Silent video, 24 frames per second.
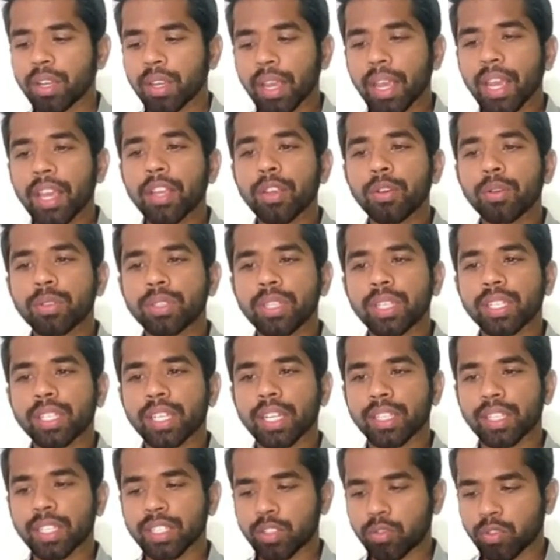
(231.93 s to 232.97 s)
ఏ యూజర్కి
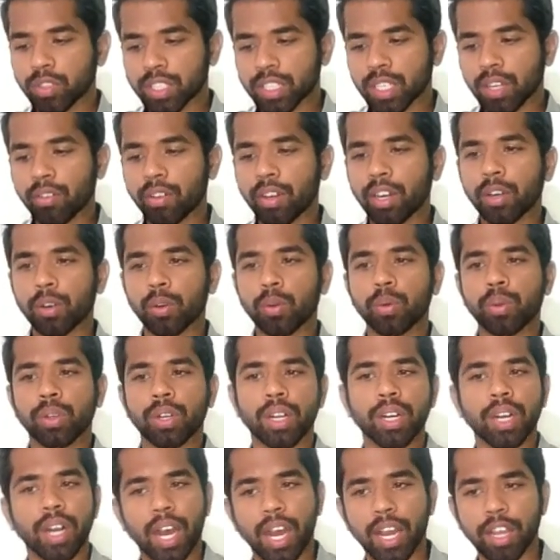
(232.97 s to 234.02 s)
అయితే స్విచ్
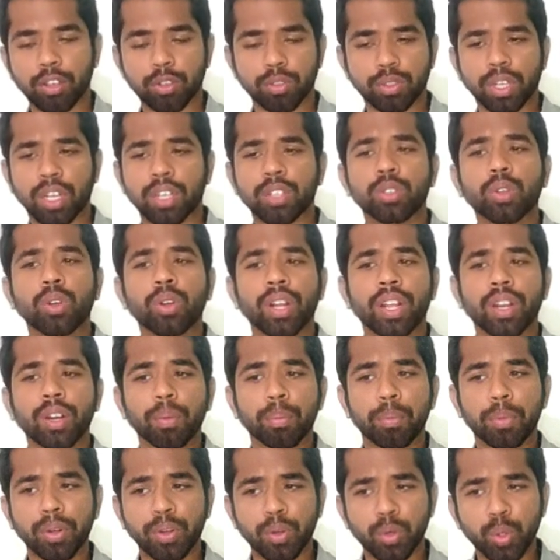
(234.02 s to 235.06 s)
అవ్వాలనుకుంటున్నాను ఆ యూజర్ సో నేను
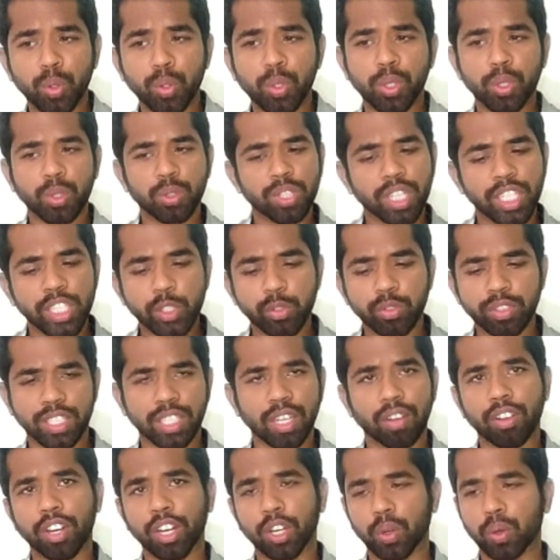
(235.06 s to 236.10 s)
ఇప్పుడు రూట్ యూజర్ స్విచ్
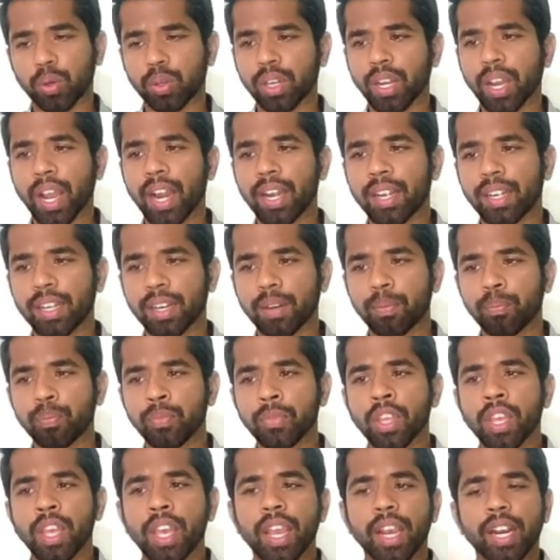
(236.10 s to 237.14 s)
అవ్వాలనుకుంటున్నాను ఎంటర్
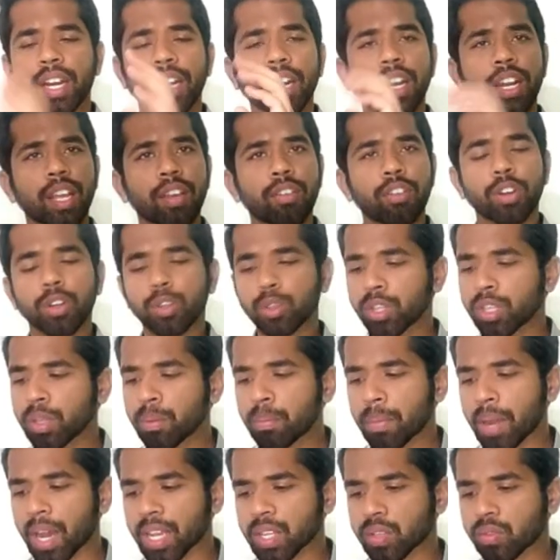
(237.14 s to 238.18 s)
ఇక్కడ నన్ను అడుగుతుంది
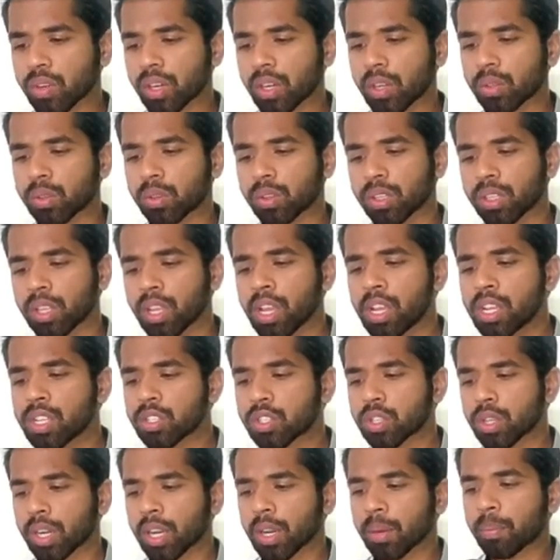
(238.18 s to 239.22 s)
పాస్వర్డ్ అవుతుంది
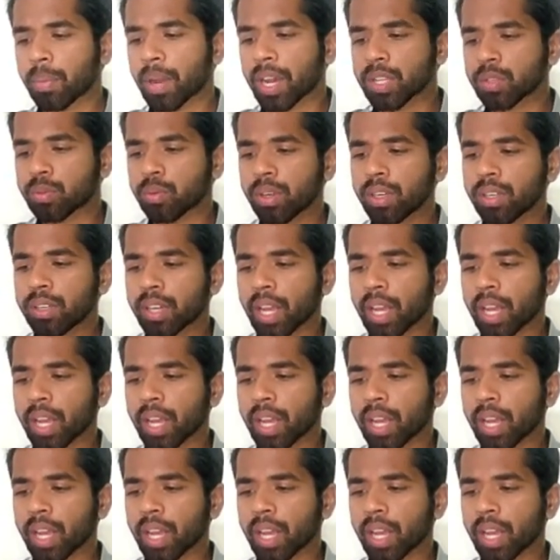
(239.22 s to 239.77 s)
సో నేను పాస్వర్డ్